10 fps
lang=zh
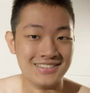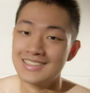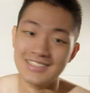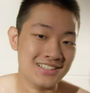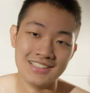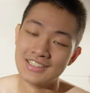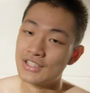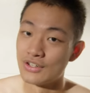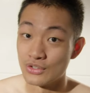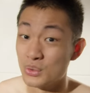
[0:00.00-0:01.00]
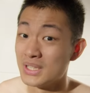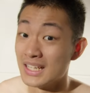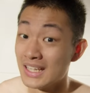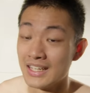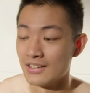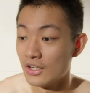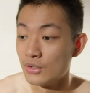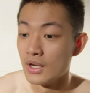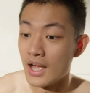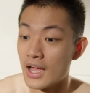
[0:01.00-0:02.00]
这真的是有点累。然后
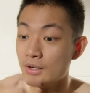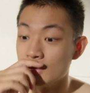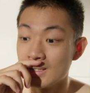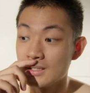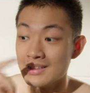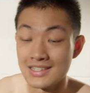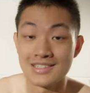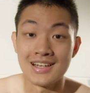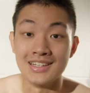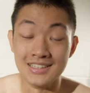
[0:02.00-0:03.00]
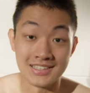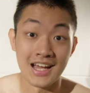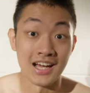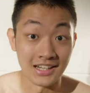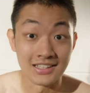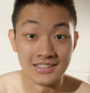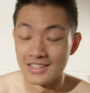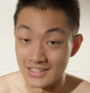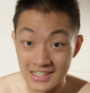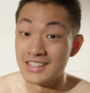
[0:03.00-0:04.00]
还有那个一上二下，那个
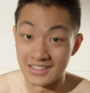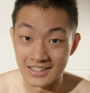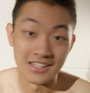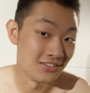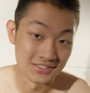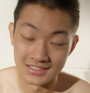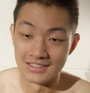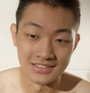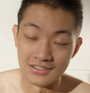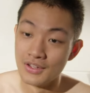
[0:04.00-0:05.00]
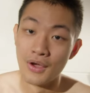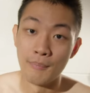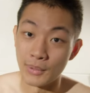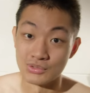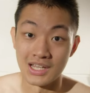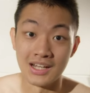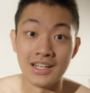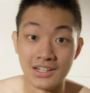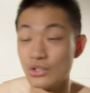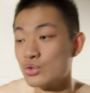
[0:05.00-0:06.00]
也很累，真的是爆炸累。
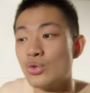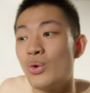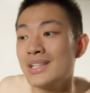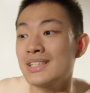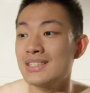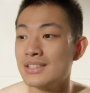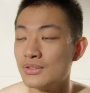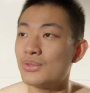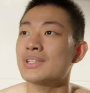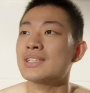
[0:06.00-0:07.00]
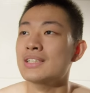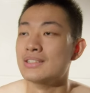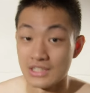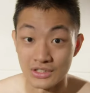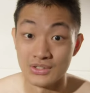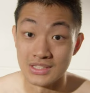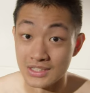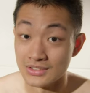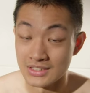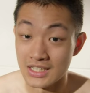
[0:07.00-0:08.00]
然后做完已经哇塞，超级
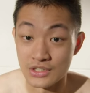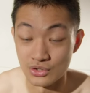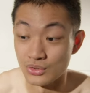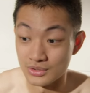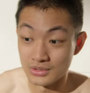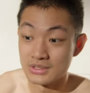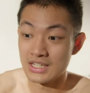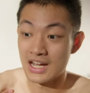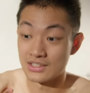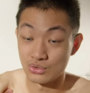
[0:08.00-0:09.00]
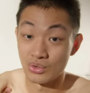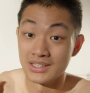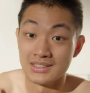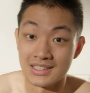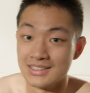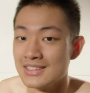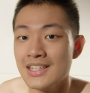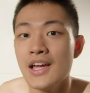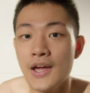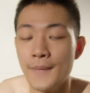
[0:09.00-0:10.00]
超级累，手就是炸酸这样子。
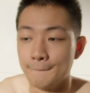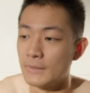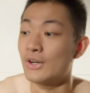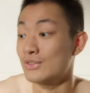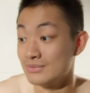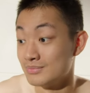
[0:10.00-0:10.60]
然后